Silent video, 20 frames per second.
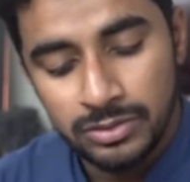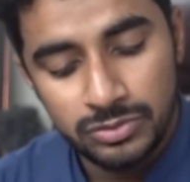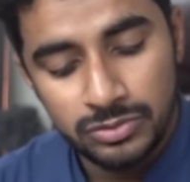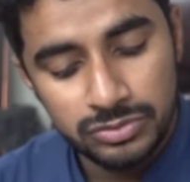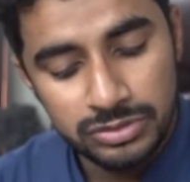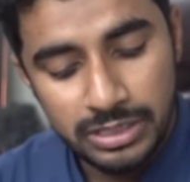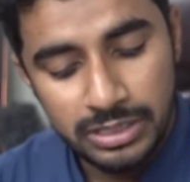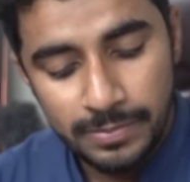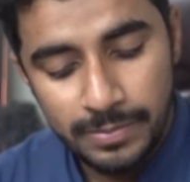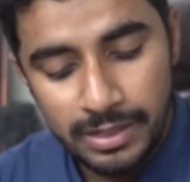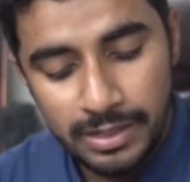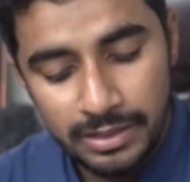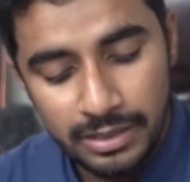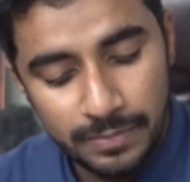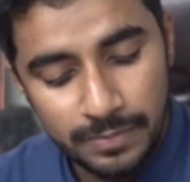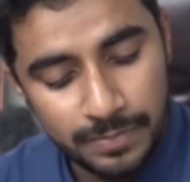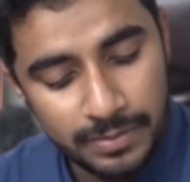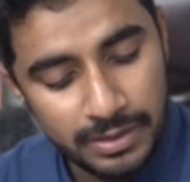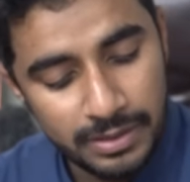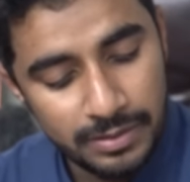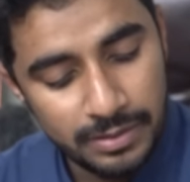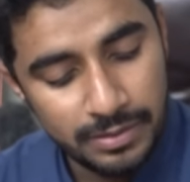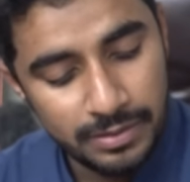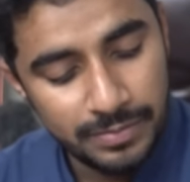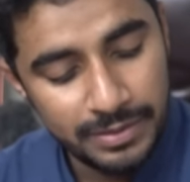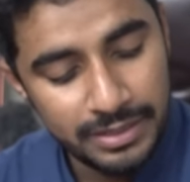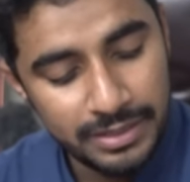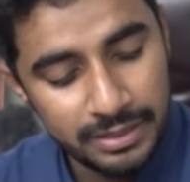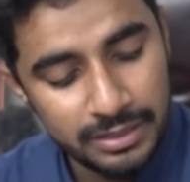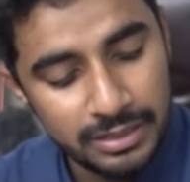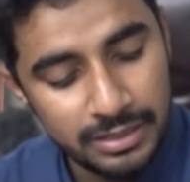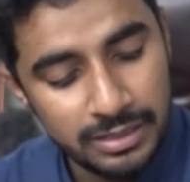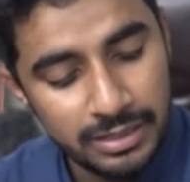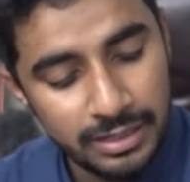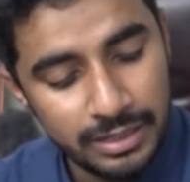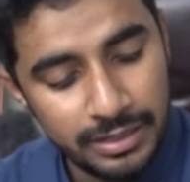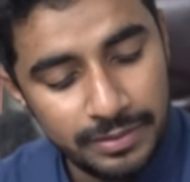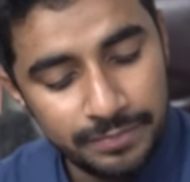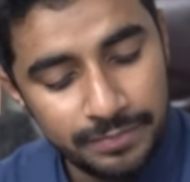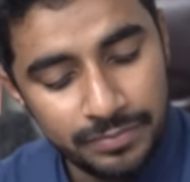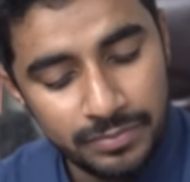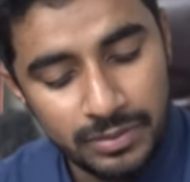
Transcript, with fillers: उसके बाद आपने बेटा करना है